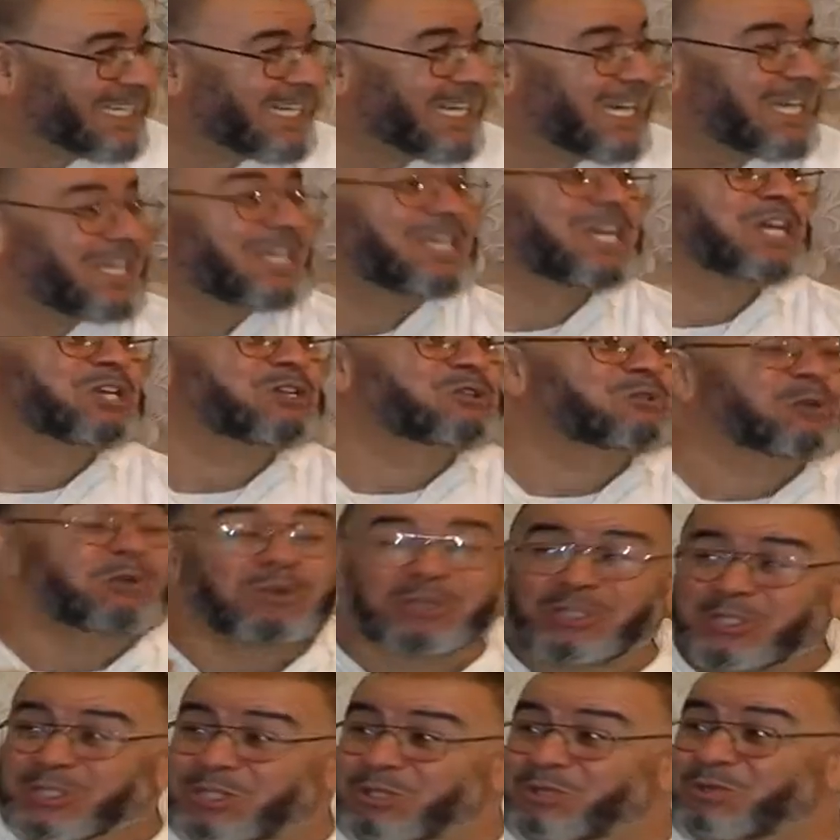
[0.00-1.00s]
هي
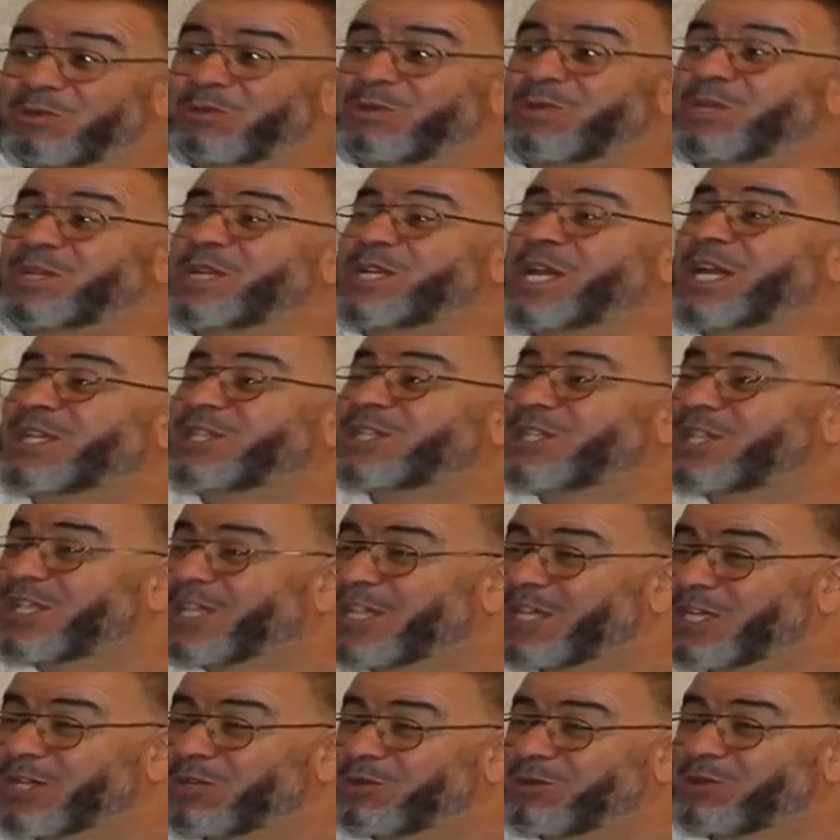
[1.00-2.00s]
جزء
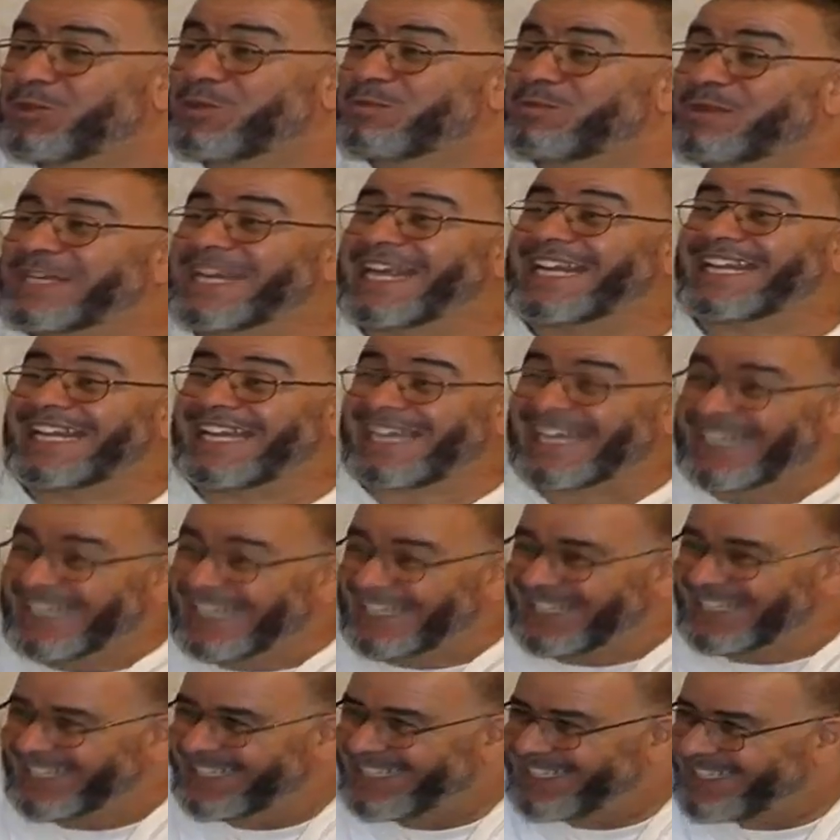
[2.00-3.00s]
يسير من
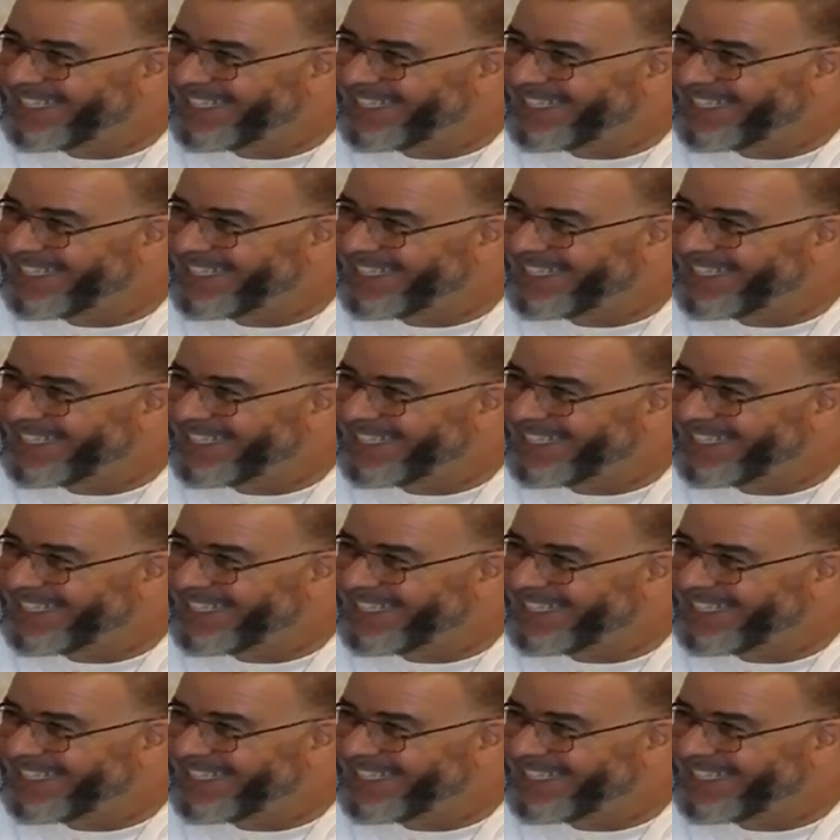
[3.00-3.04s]
الحل